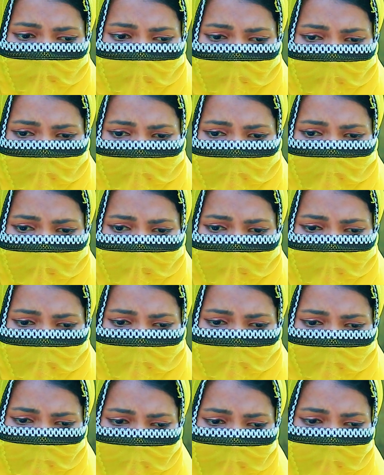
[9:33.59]
মানে আমার
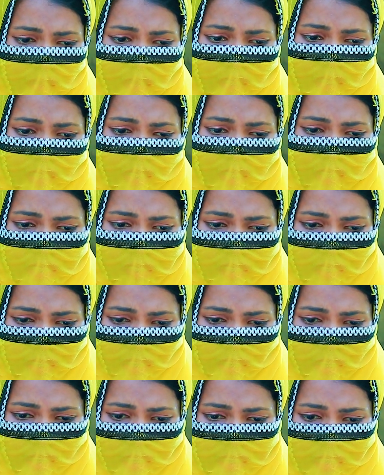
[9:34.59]
হাজব্যান্ডের কাছে
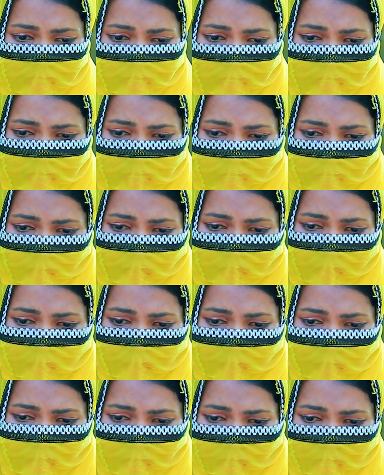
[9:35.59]
টাকা চাচ্ছে এভাবে